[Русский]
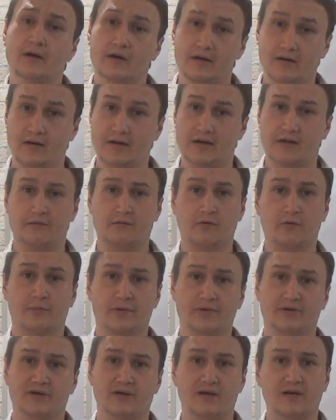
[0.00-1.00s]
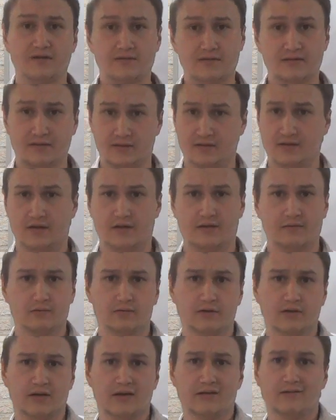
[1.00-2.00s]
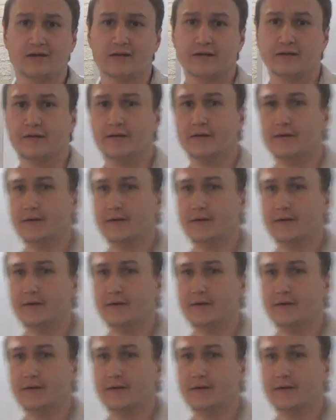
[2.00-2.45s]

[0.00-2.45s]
как его определять и как его торговать.